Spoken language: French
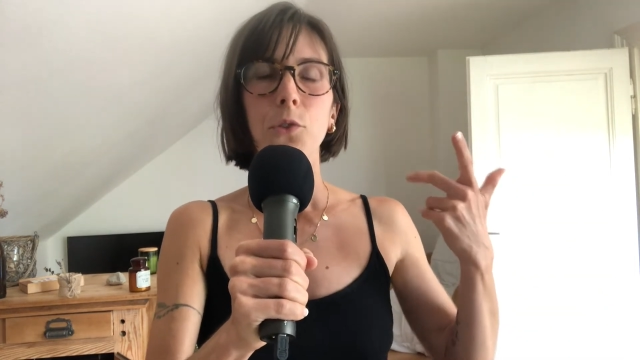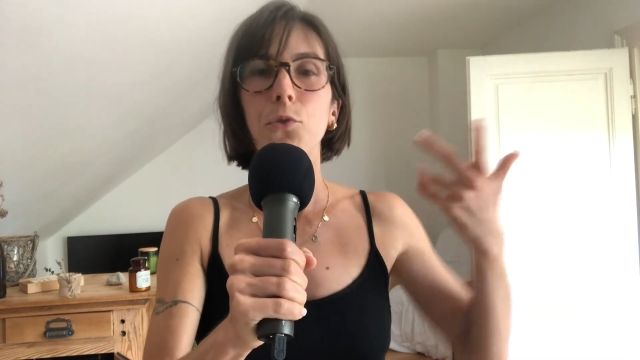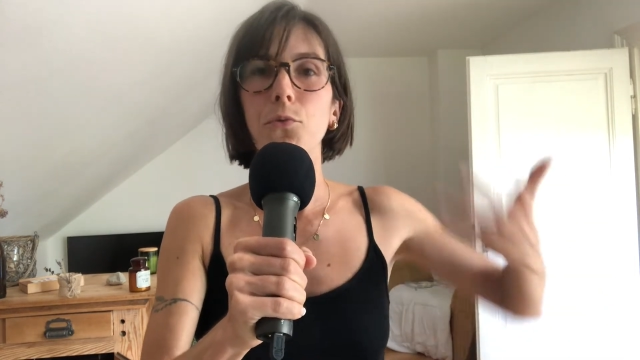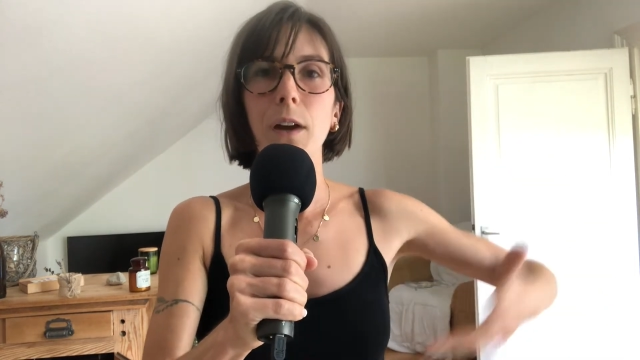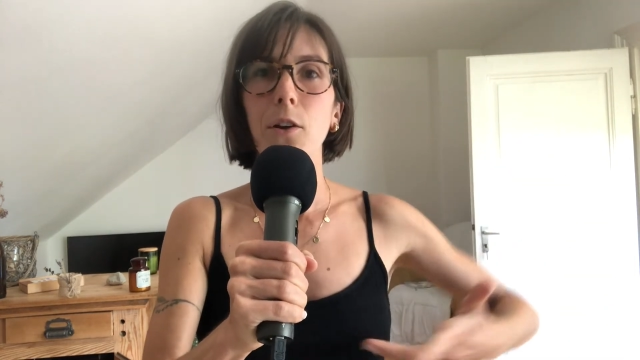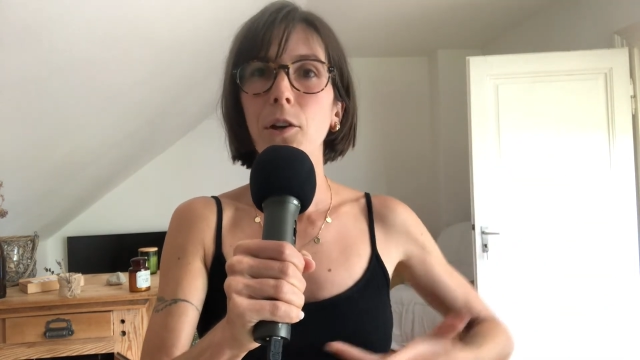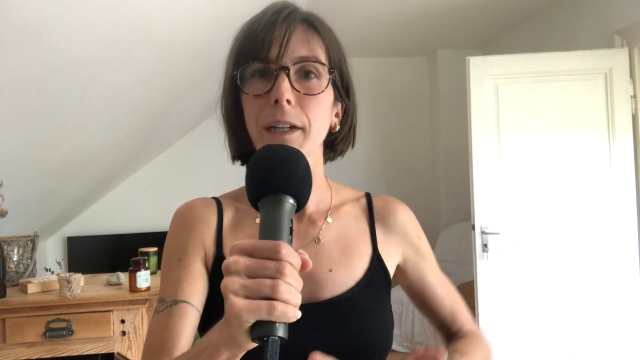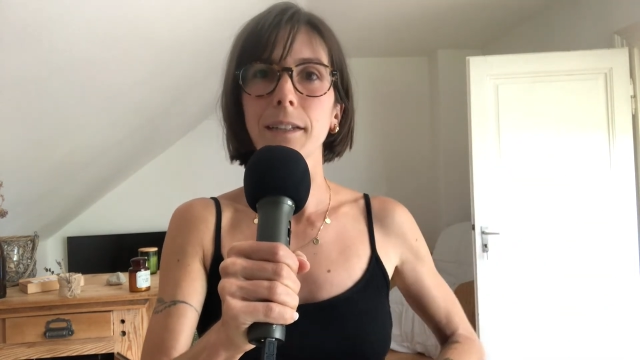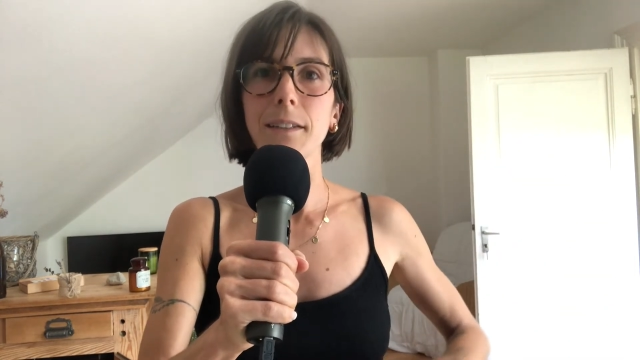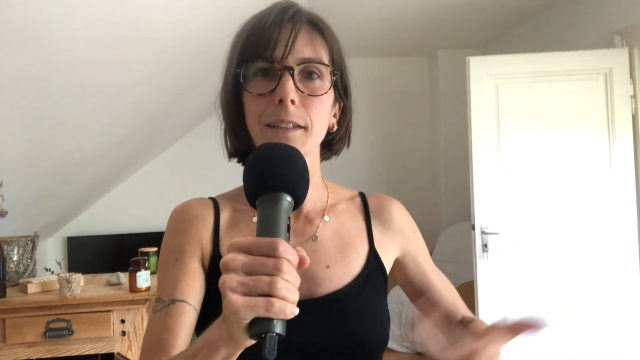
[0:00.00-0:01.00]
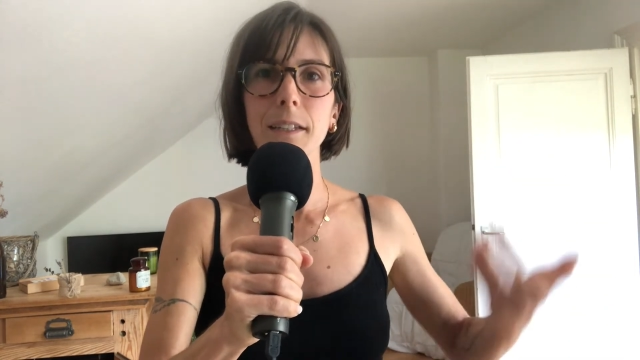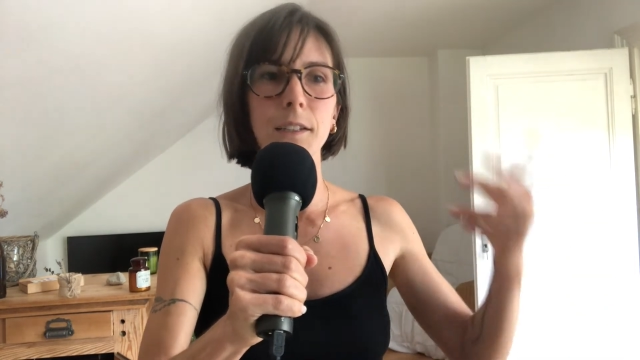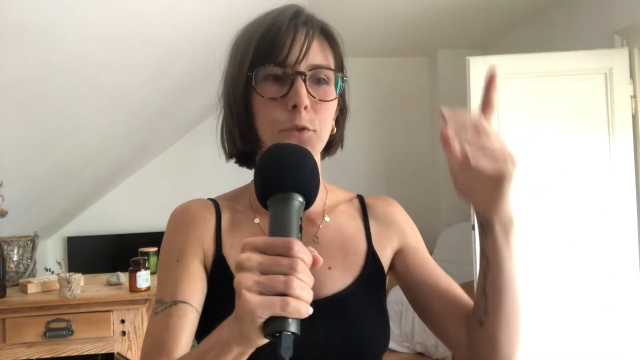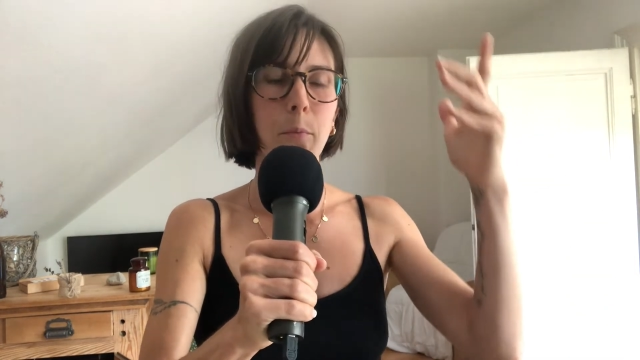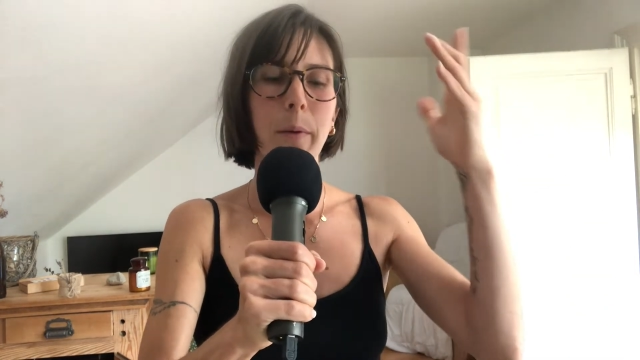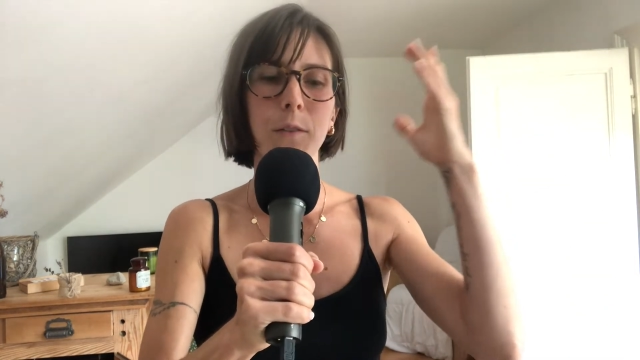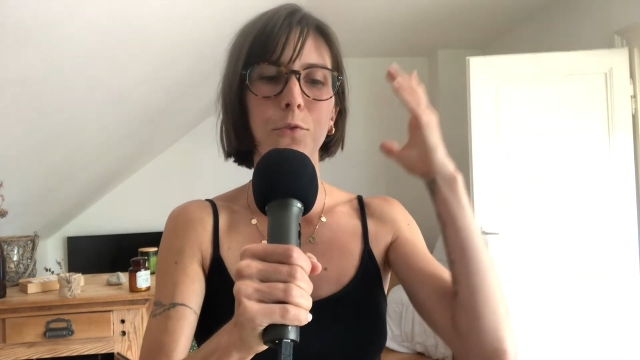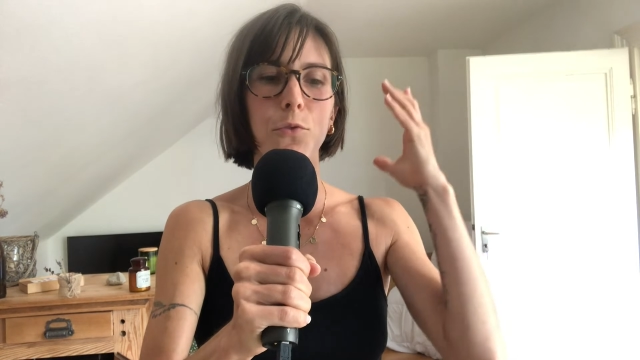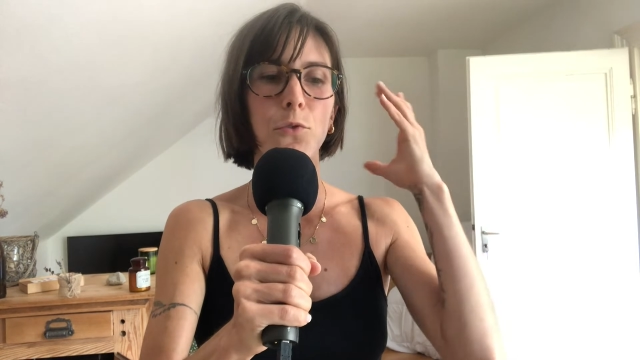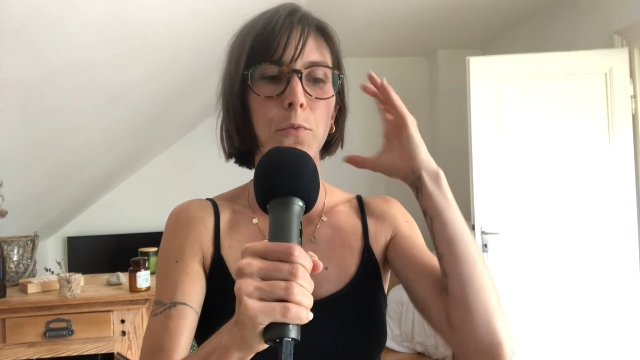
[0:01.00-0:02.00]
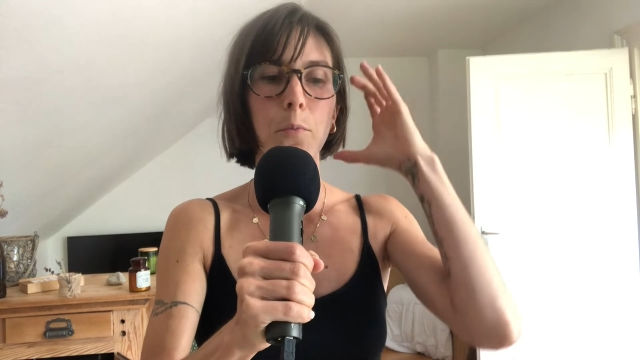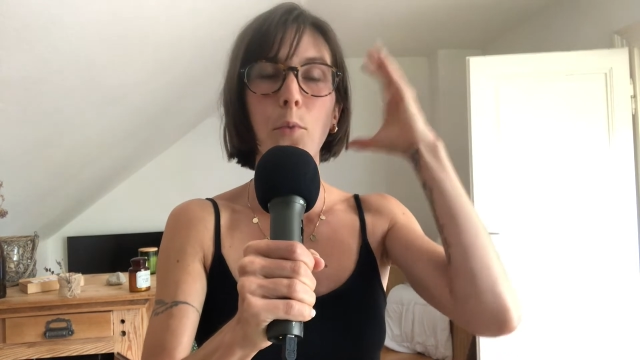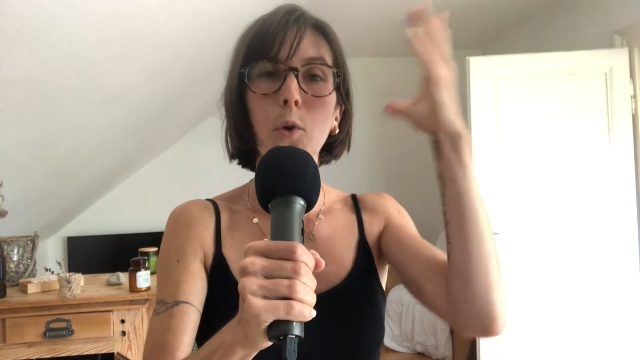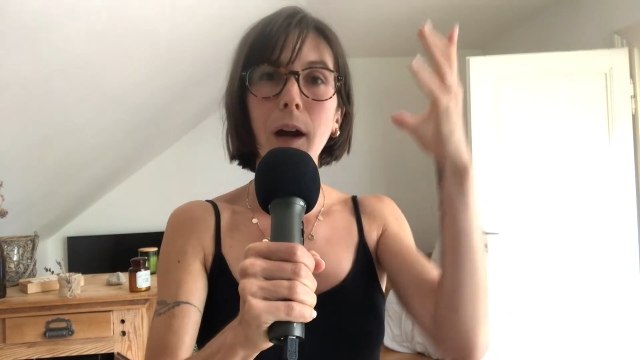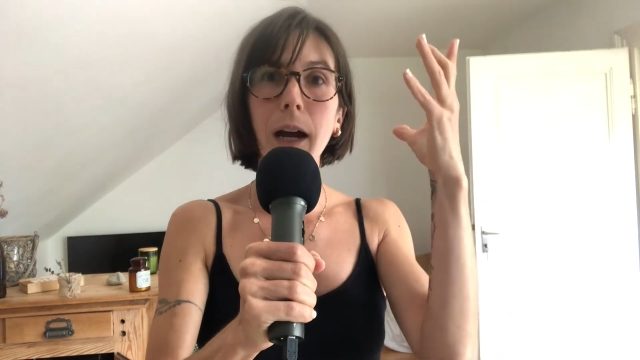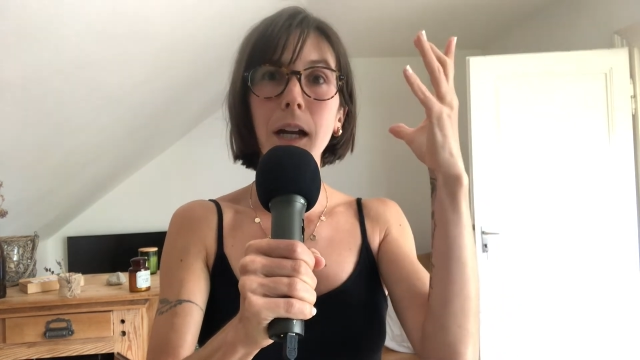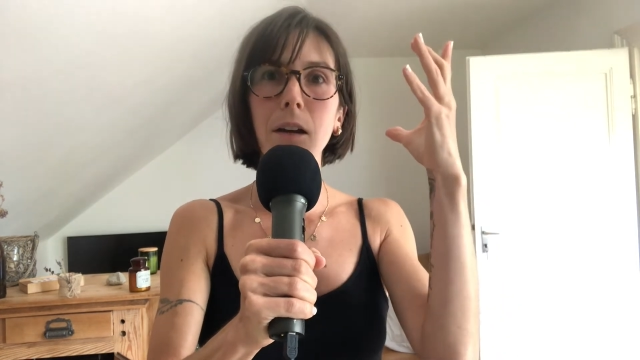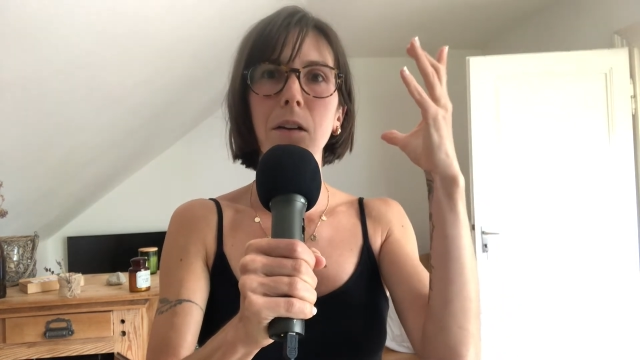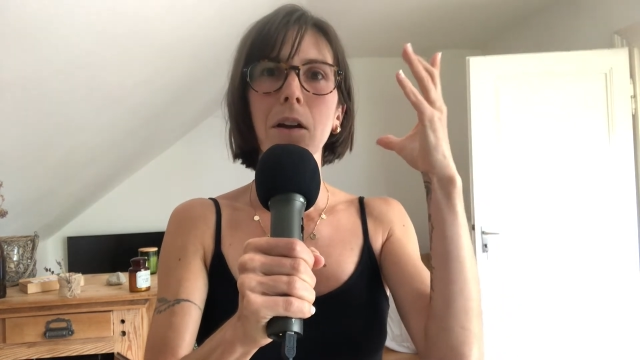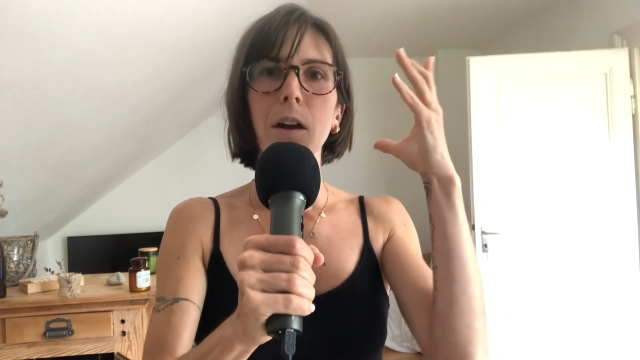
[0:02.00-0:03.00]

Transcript: de, valeur éthique ils n'ont pas de, morale